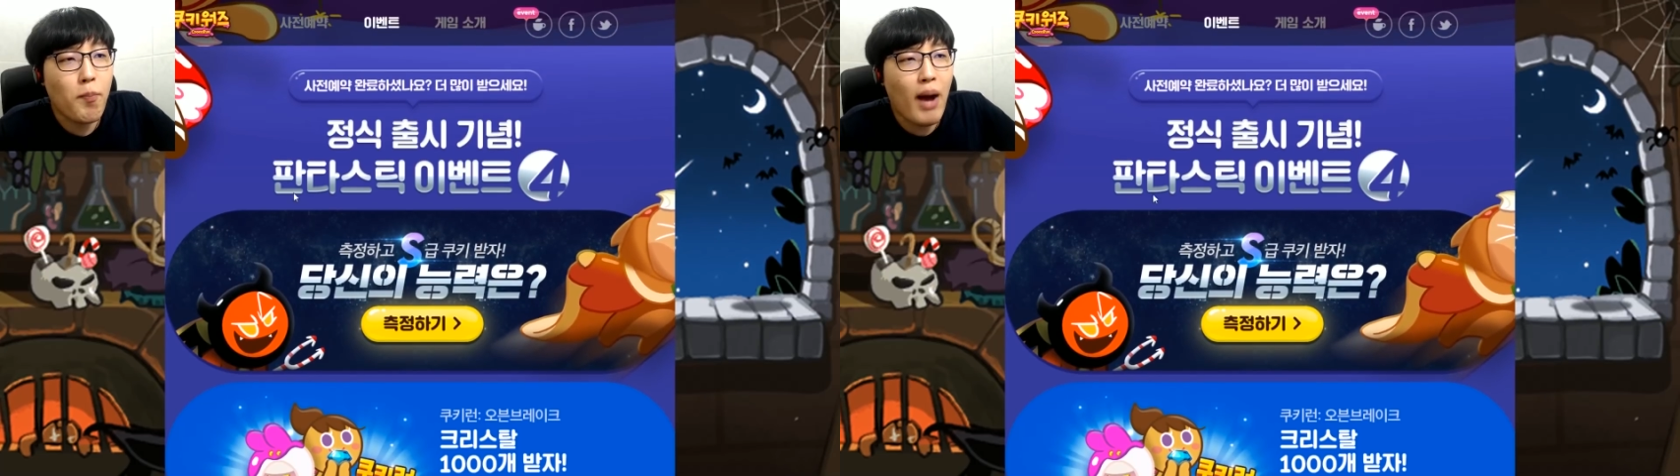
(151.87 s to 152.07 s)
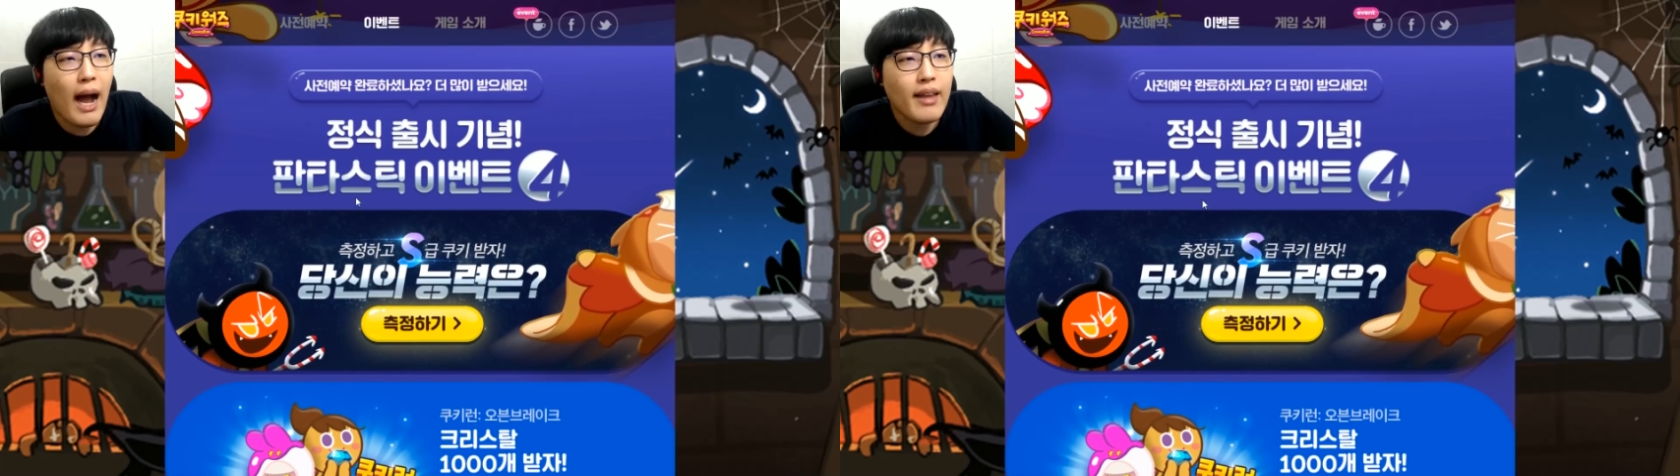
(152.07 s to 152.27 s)

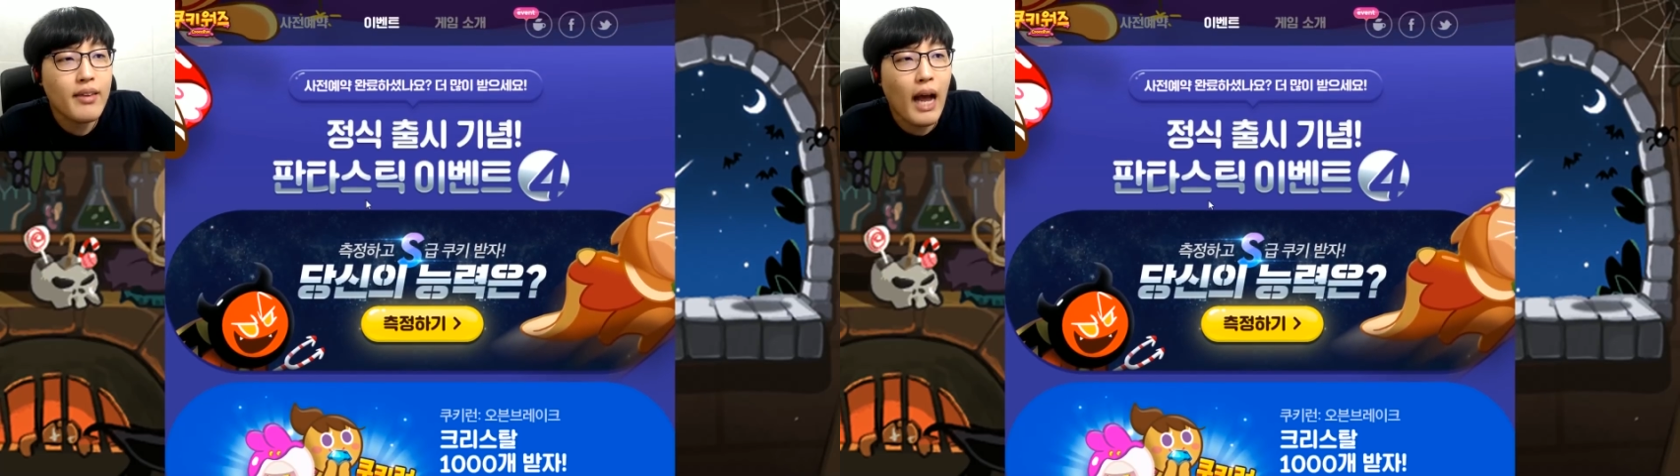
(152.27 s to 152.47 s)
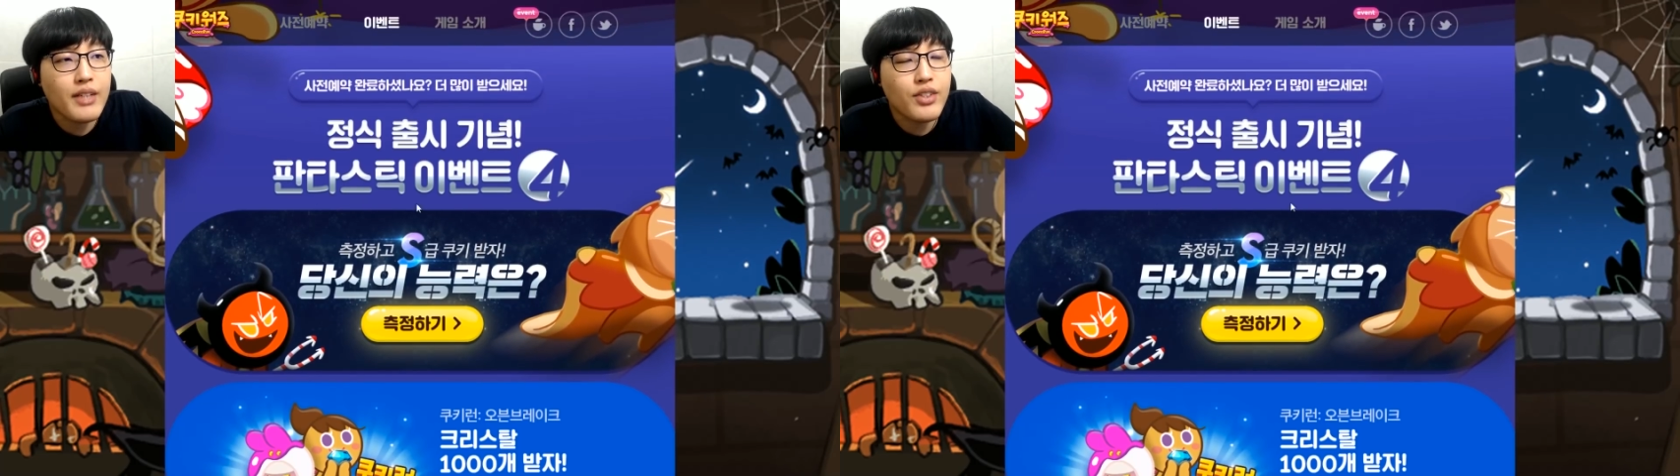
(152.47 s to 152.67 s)

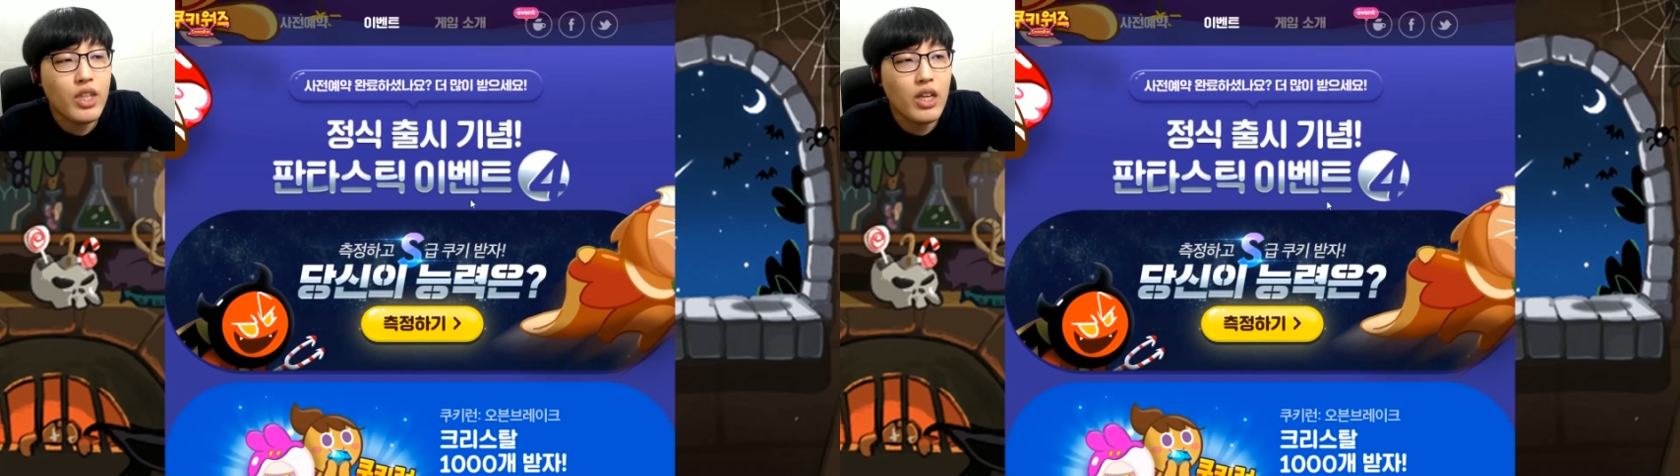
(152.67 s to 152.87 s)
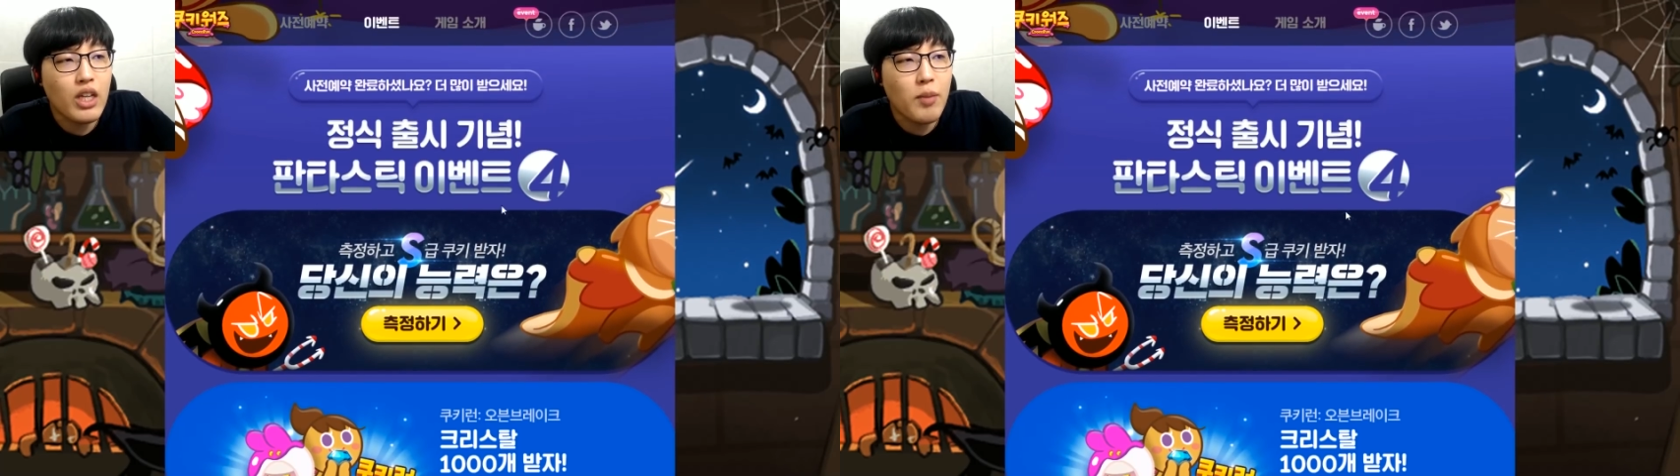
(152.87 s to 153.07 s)

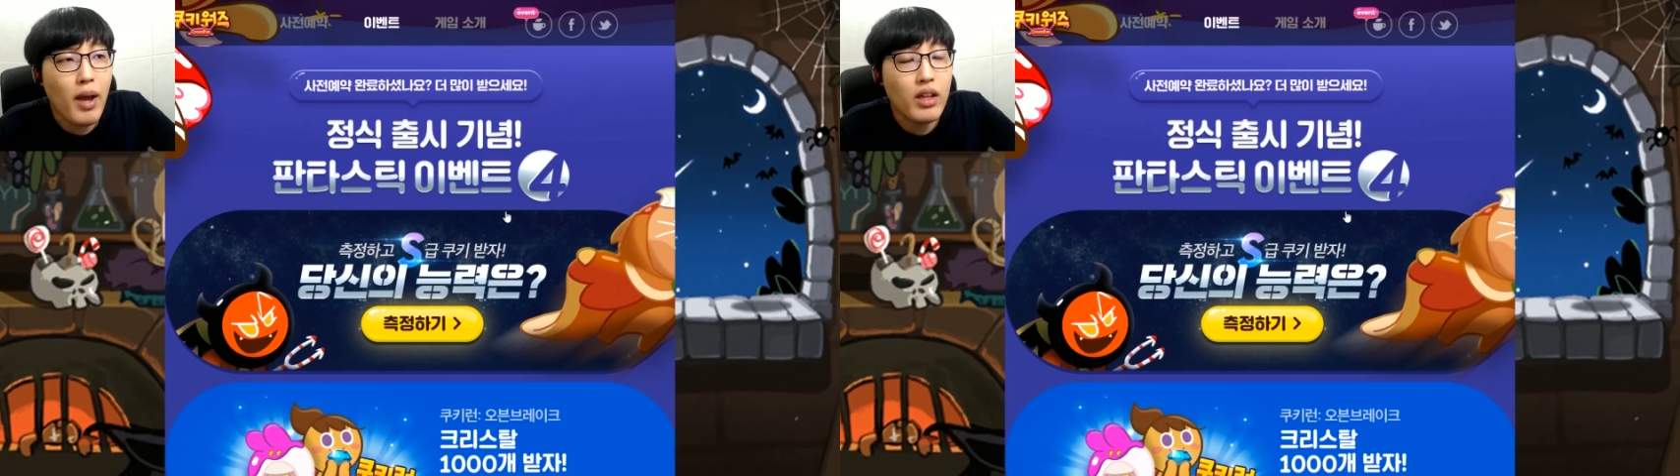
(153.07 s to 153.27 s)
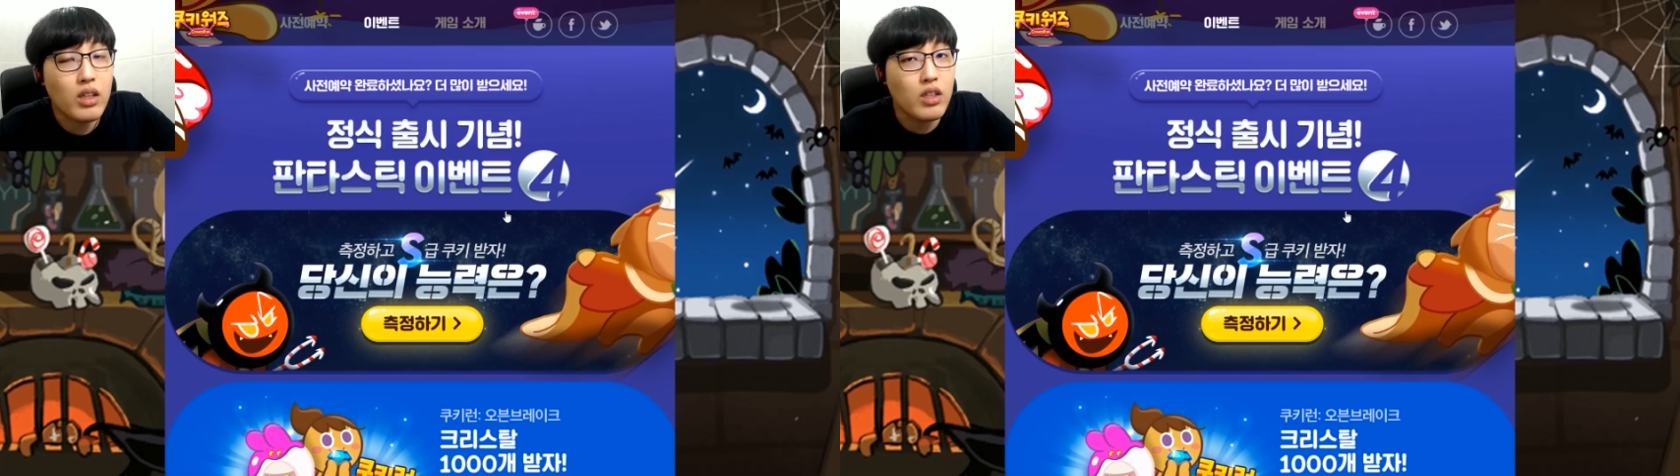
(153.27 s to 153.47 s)
판타스틱
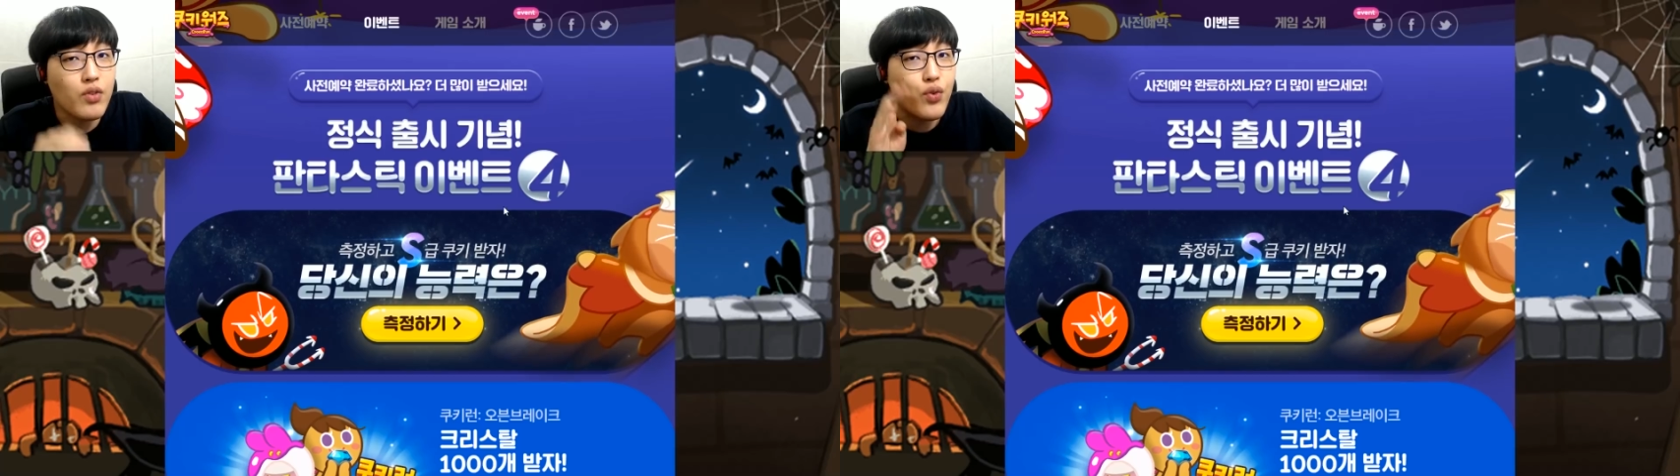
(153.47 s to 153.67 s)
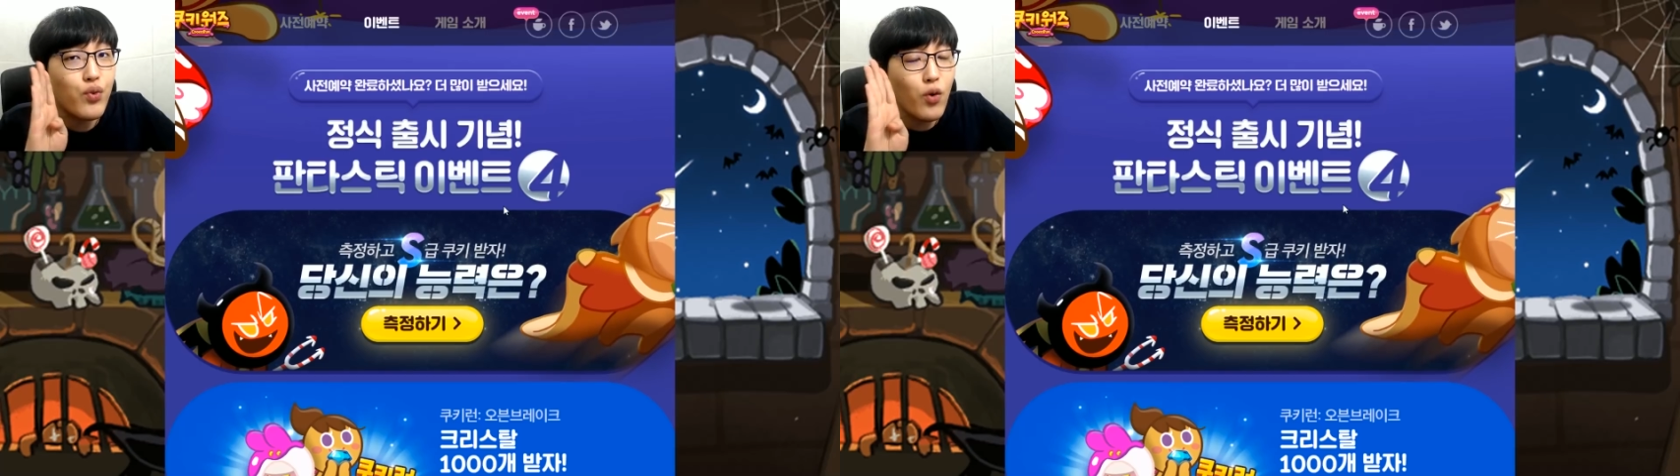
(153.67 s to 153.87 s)
이벤트
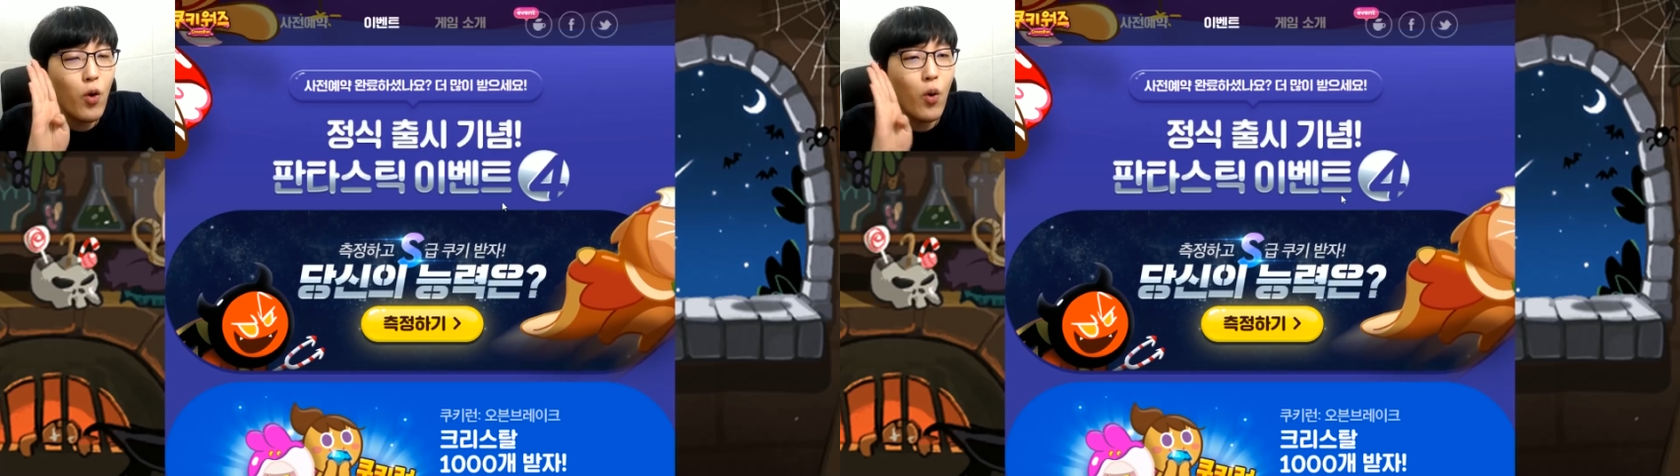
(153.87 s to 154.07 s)
4